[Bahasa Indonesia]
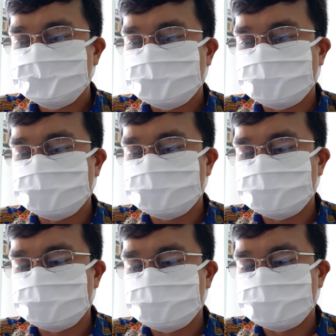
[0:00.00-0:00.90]
ayat
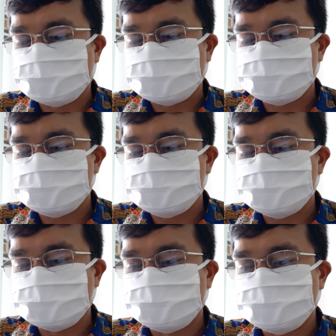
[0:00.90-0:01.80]
34
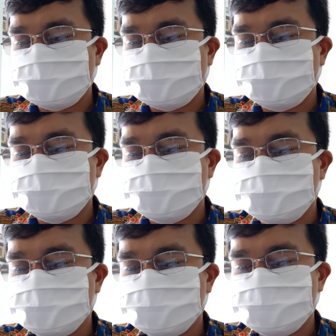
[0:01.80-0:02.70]
sampai
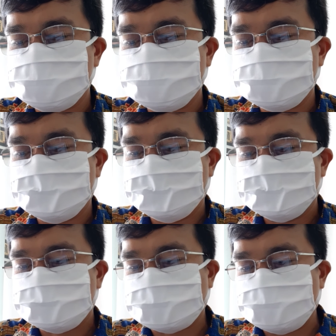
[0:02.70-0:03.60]

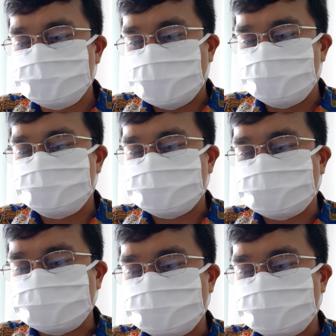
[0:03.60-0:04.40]
37. Tetapi Daud berkata